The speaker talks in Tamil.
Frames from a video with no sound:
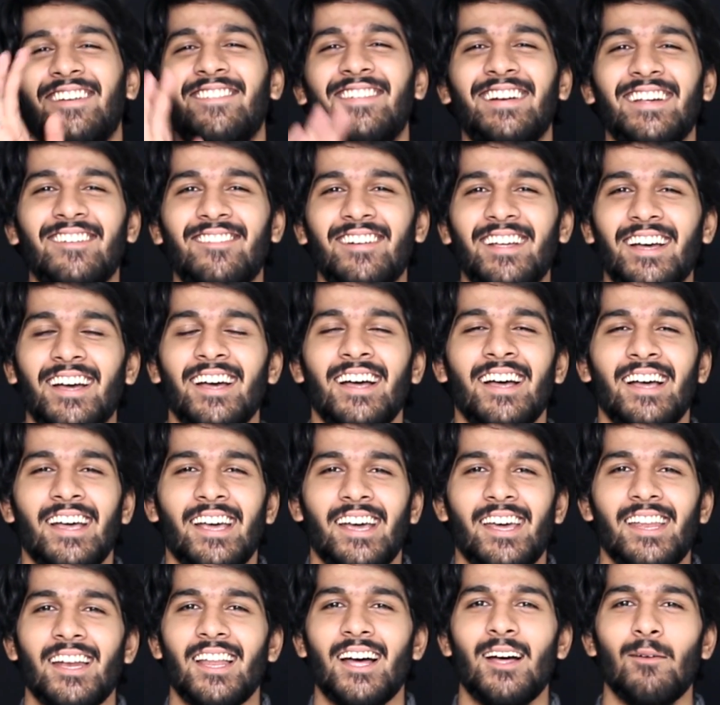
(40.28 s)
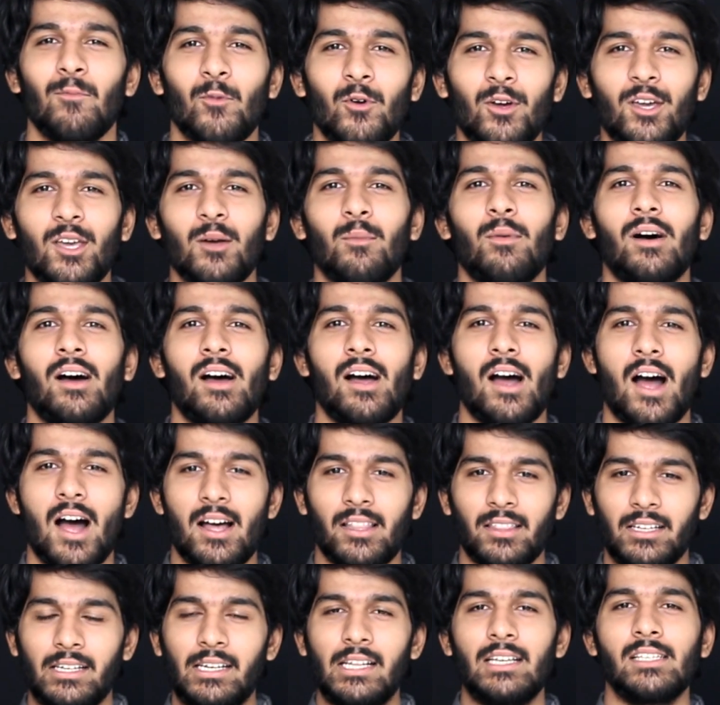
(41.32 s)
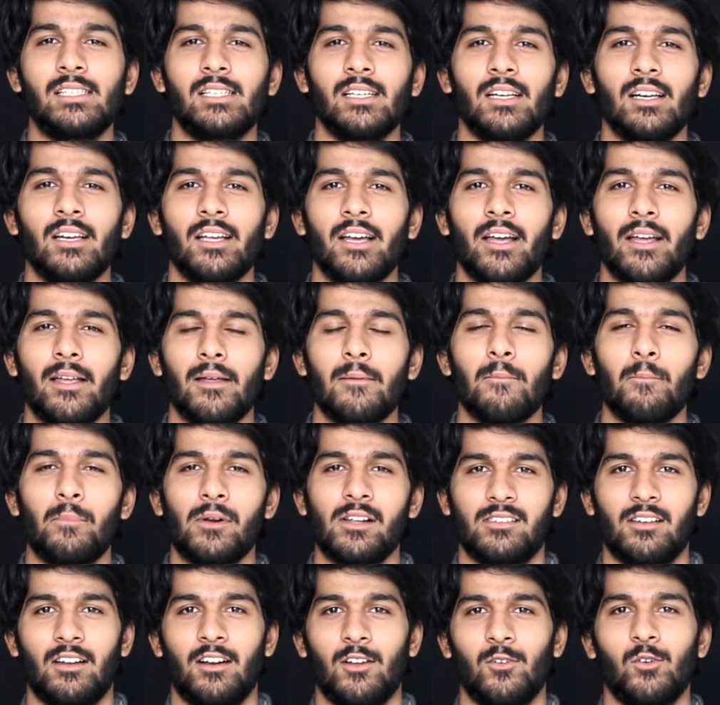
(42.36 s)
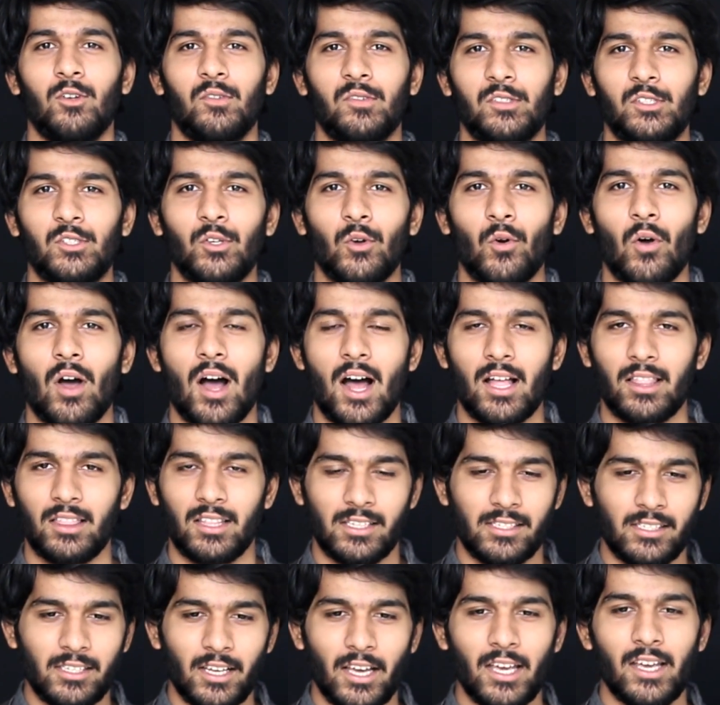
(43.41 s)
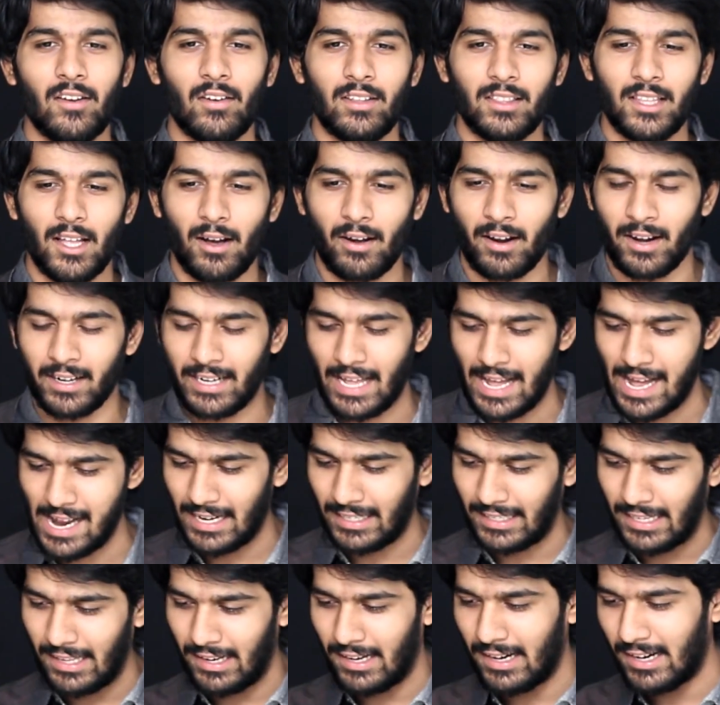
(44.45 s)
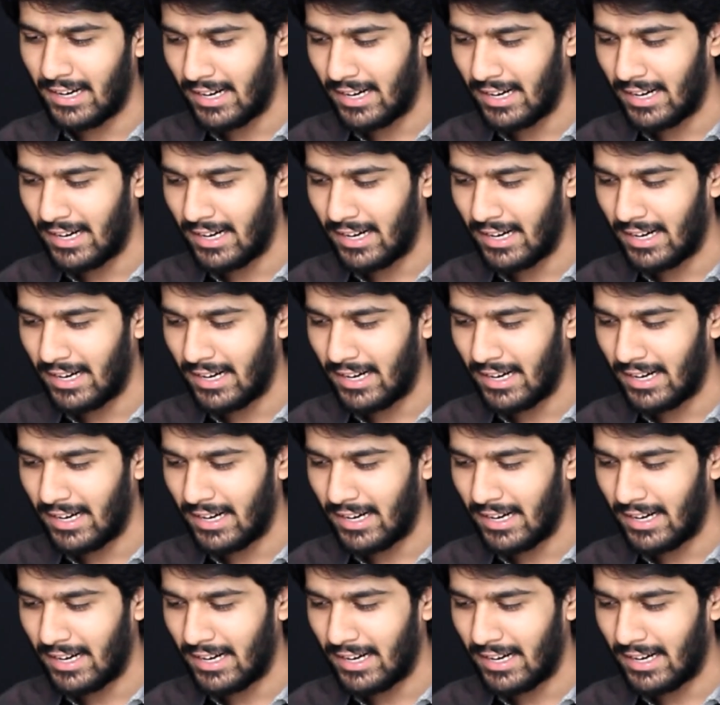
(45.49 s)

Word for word: விட விட விட என்னன்னா முக்கியமா அந்த டீசர்லயே இம்ப்ரெஸ் ஆன ஒரு விஷயம் அந்த ஜெய் வந்து அங்க டேன்